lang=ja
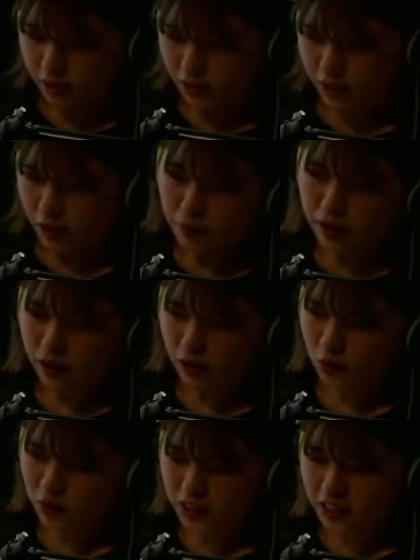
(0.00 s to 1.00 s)
今
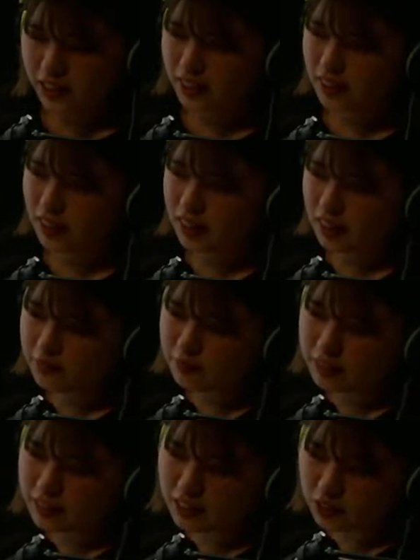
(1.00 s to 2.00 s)
お聴きいただき
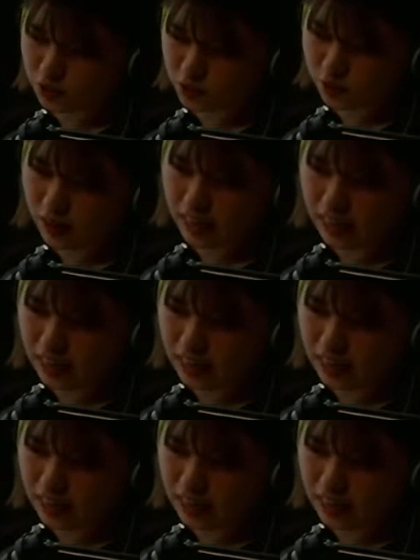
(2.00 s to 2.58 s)
ました曲は、